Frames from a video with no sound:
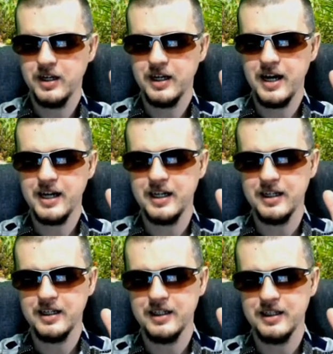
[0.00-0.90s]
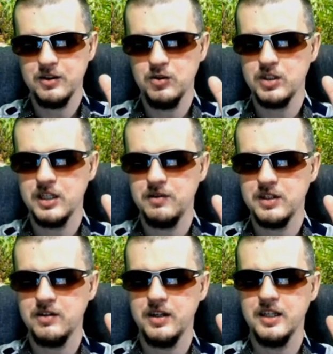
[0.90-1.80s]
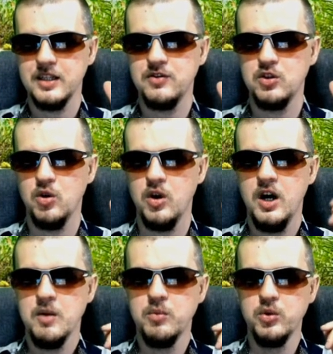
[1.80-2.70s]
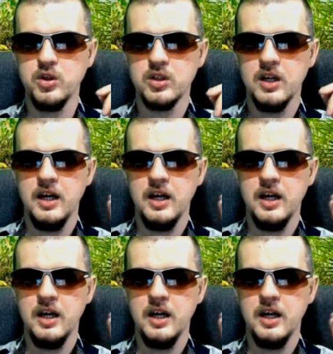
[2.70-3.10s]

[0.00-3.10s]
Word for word: как, э, ну, соответственно, это все будет.